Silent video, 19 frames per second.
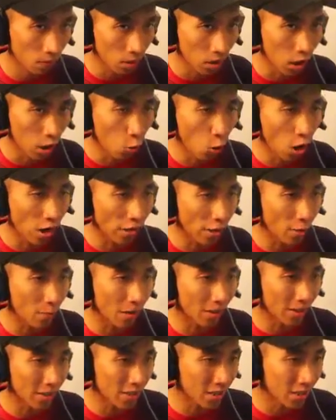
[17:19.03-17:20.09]
Uh, oh, ini
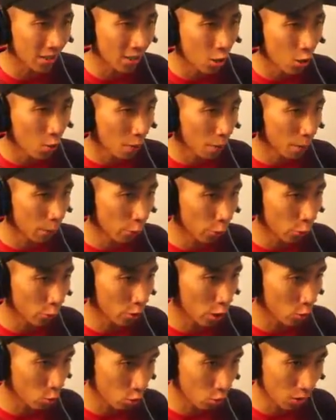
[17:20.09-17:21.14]
mampus.
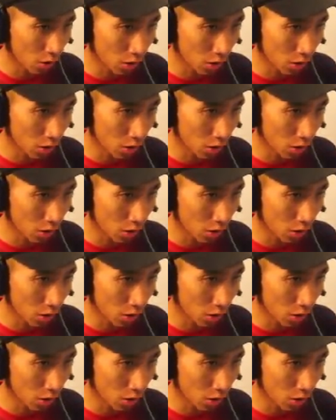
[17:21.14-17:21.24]
Pelurunya rusuh